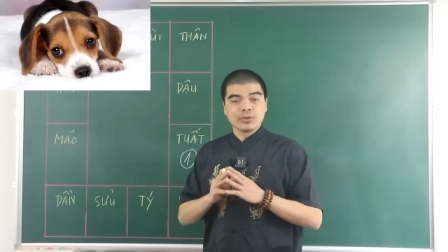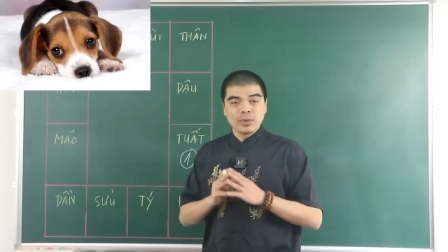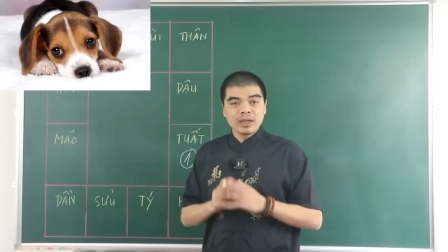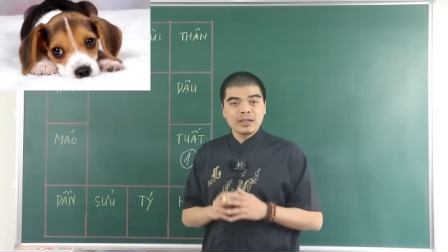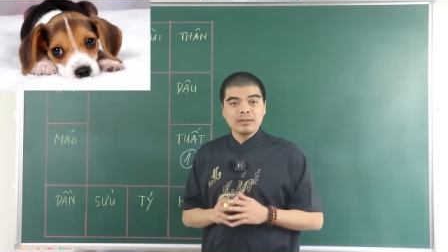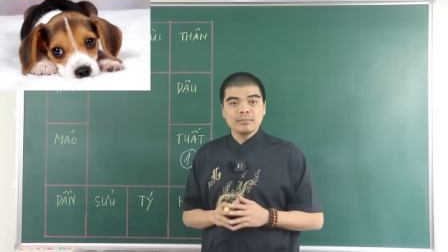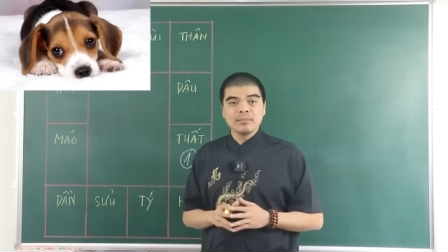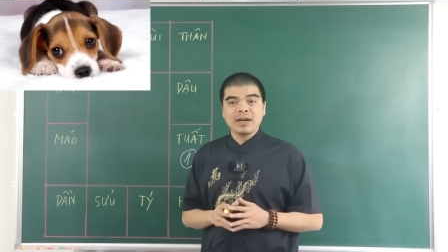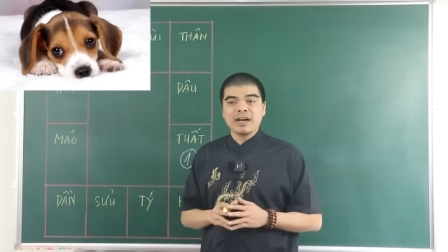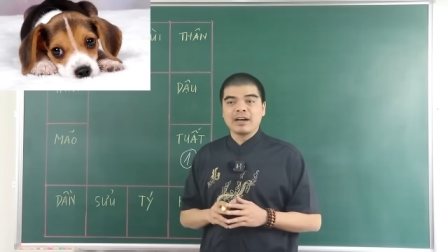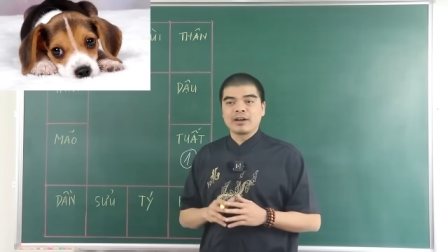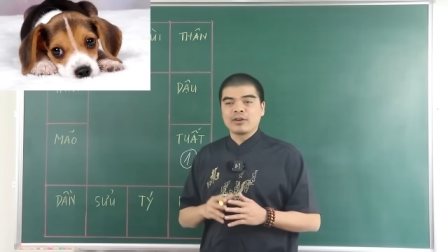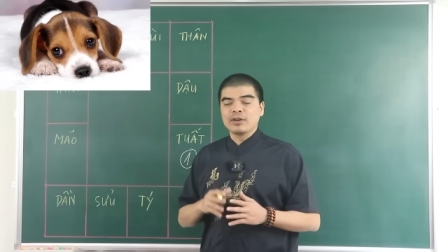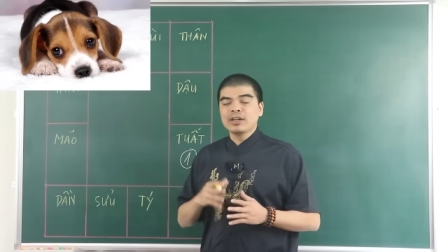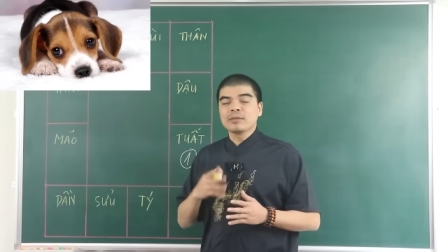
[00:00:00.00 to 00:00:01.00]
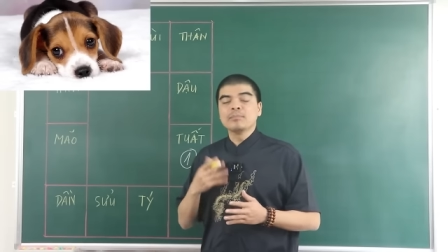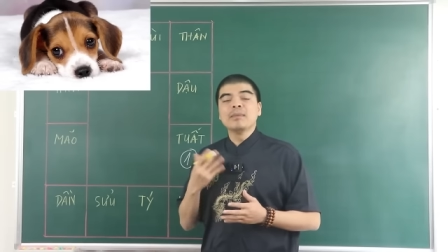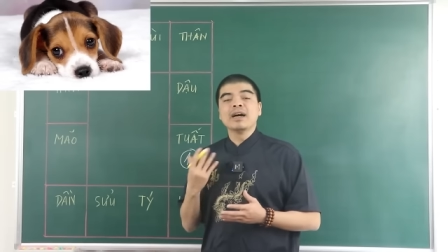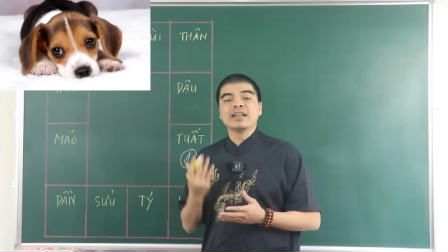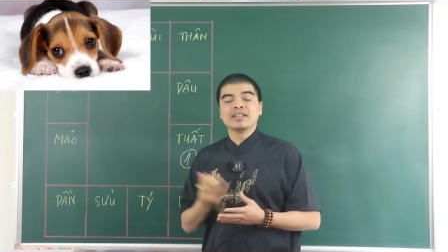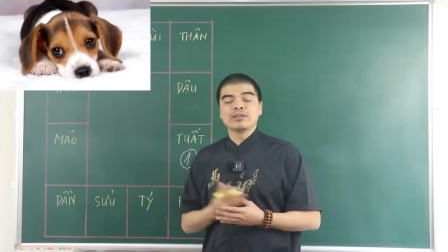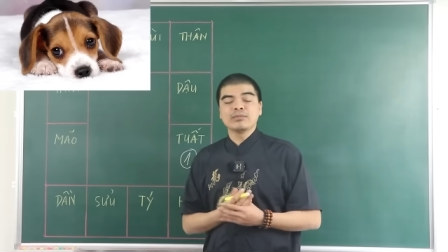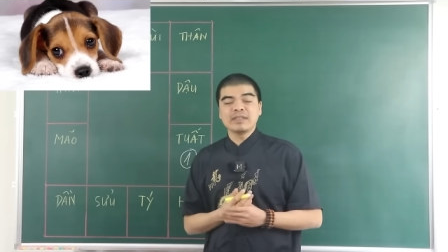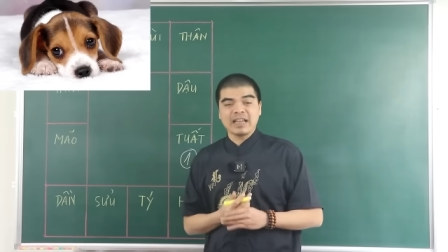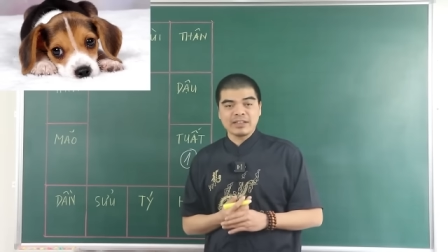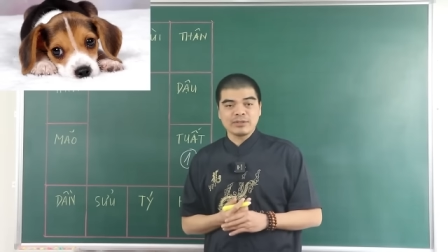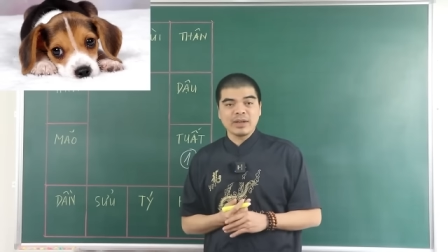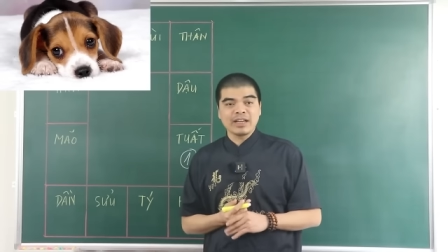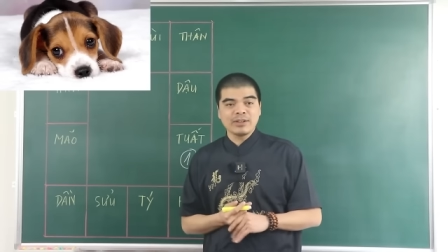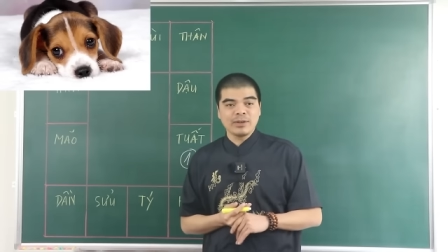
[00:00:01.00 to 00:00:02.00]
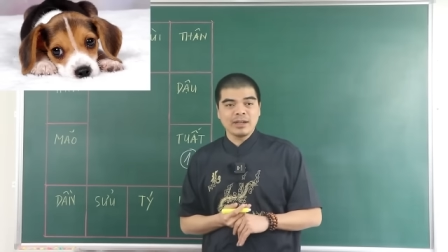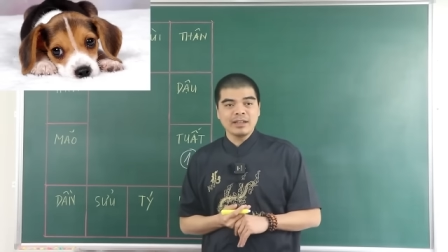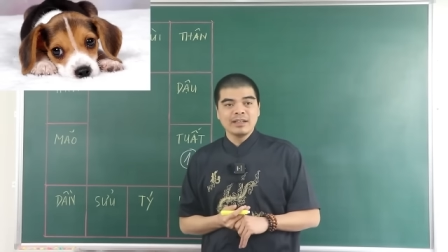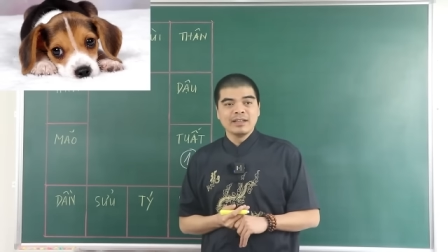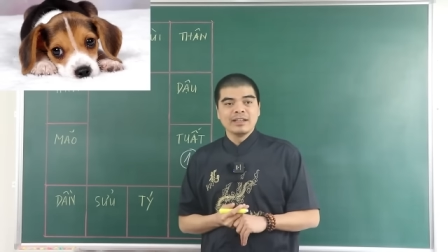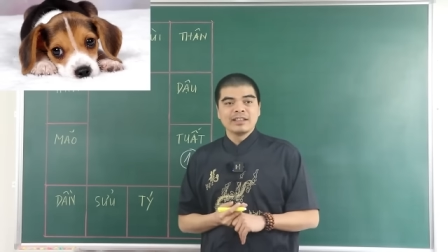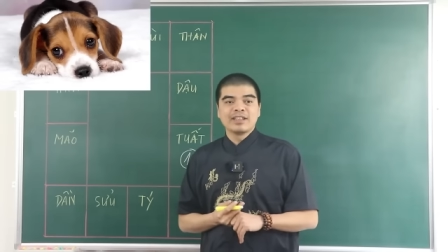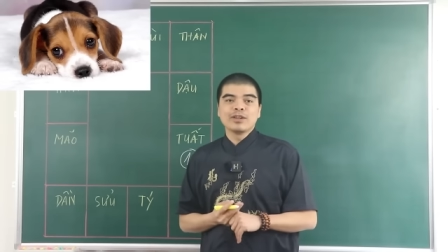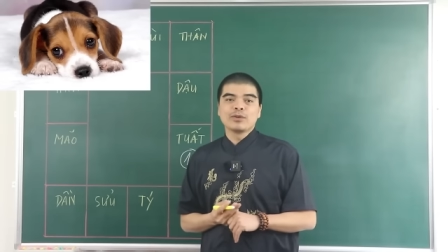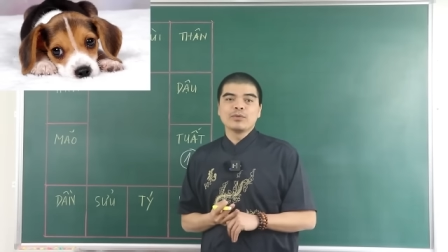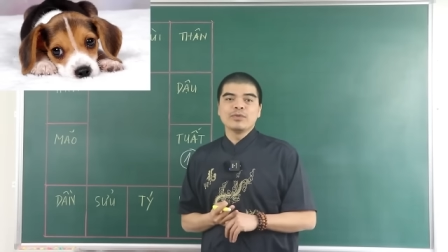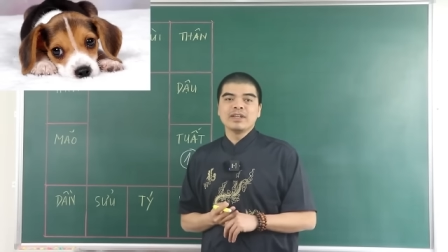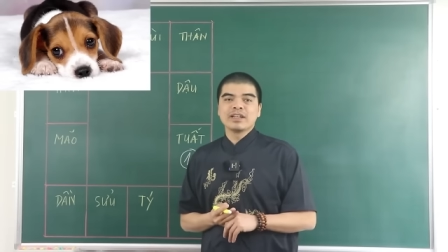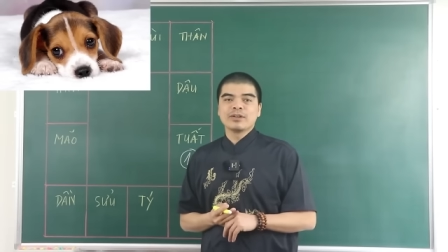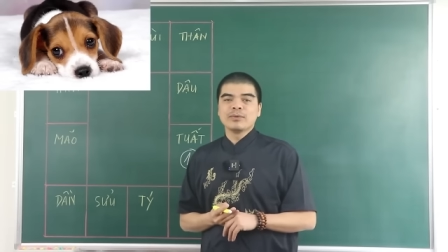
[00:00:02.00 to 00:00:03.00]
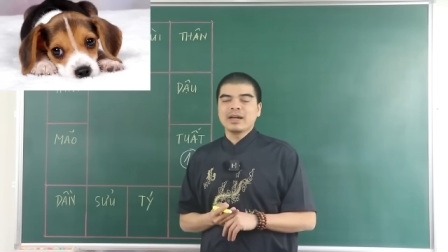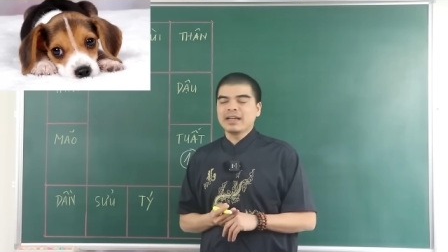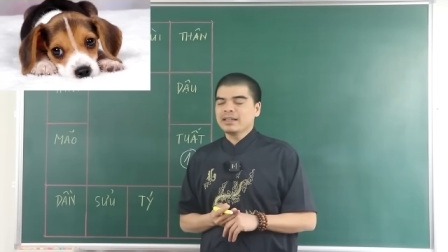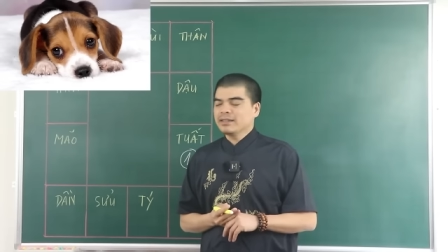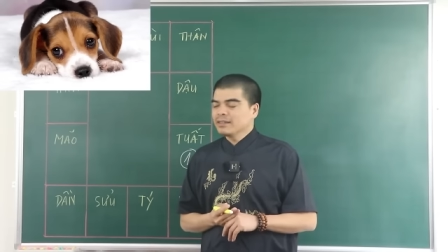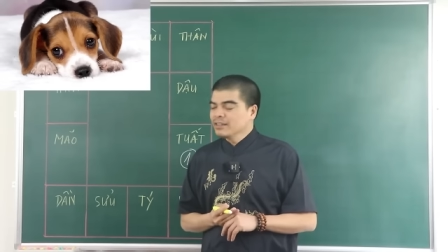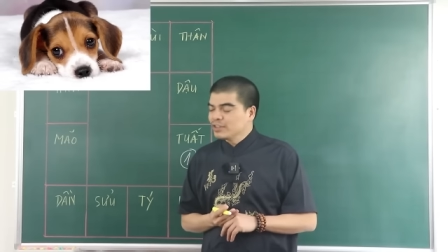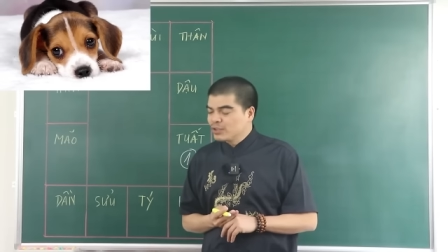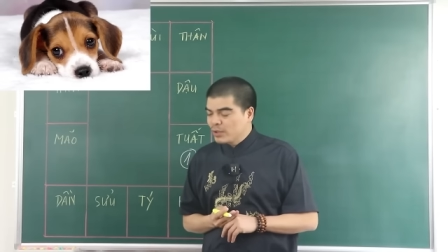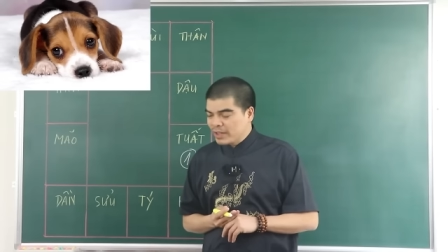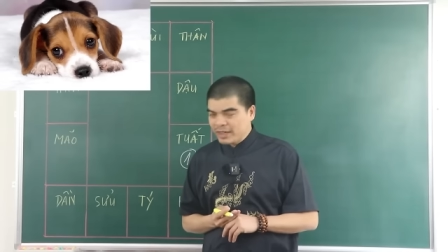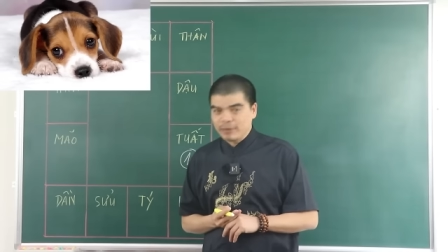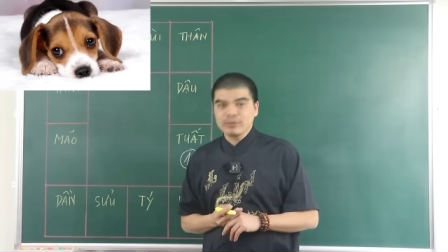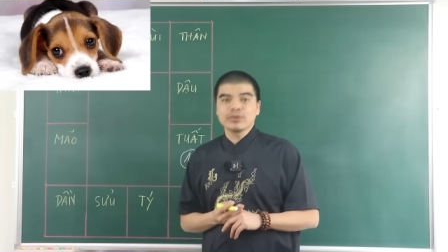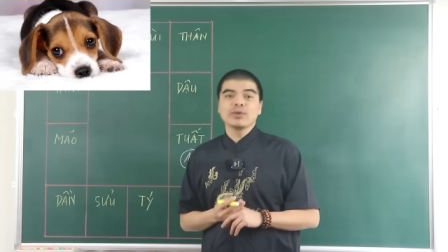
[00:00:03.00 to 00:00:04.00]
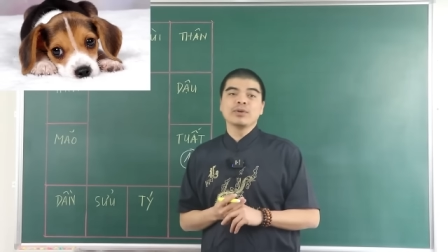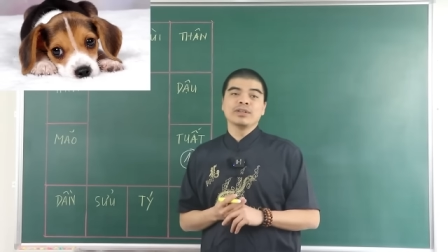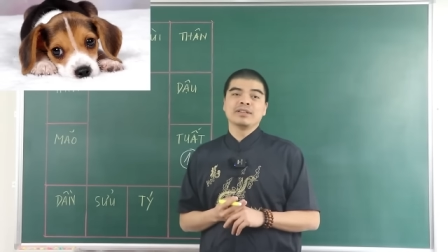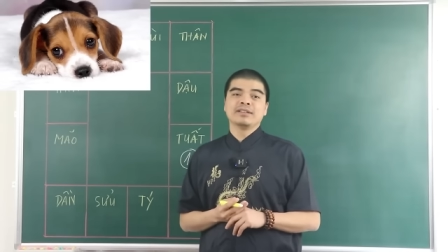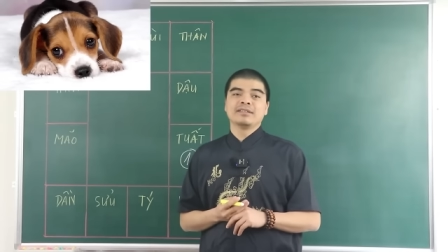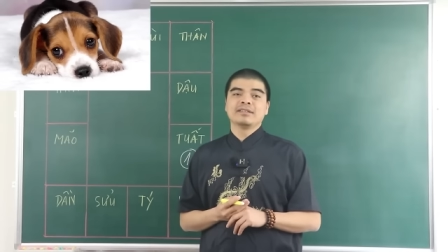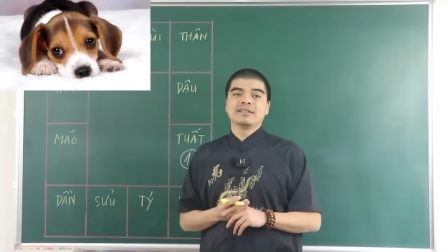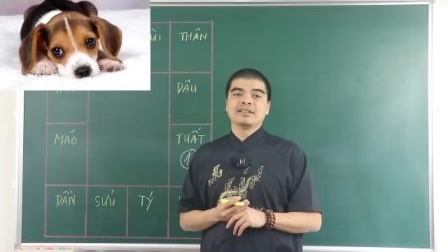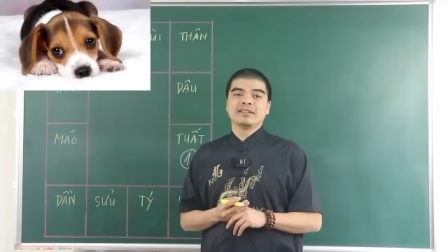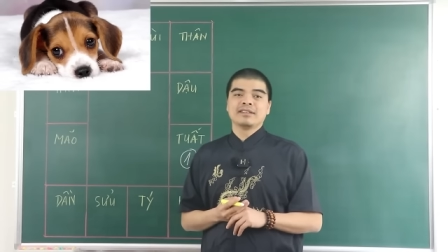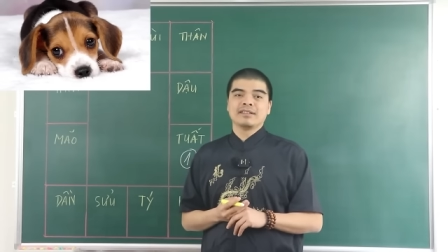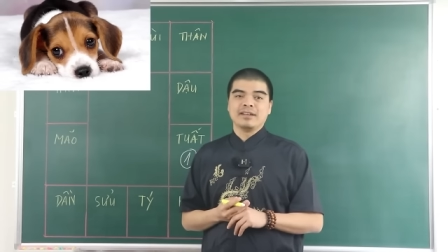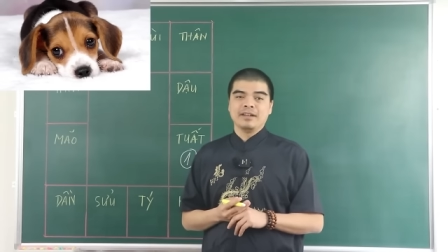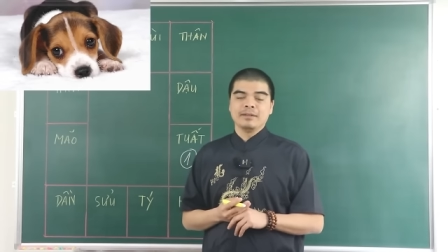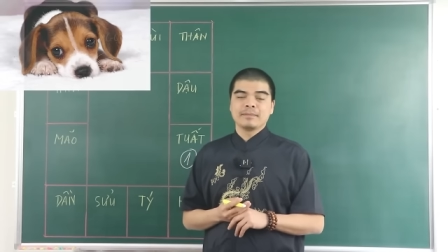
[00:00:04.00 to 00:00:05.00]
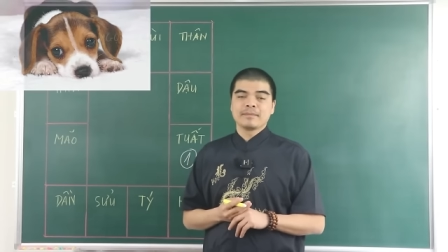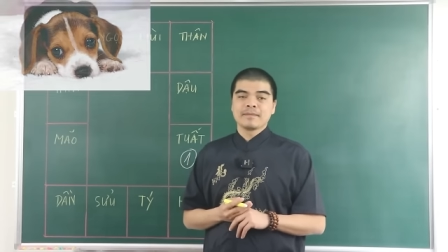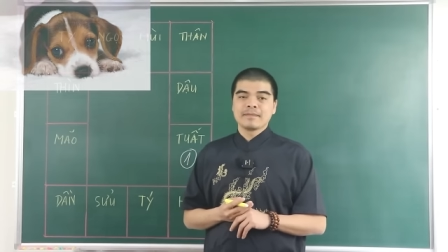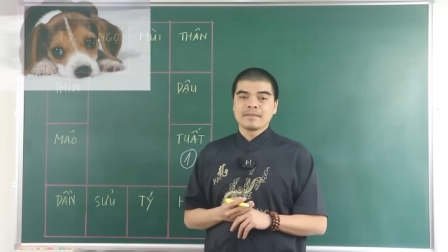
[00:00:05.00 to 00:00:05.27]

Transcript: tuổi Tuất ấy, mà có được mời đến sông nhà cho ai đó thì quý vị cũng hãy từ chối khéo cho tôi. Đó.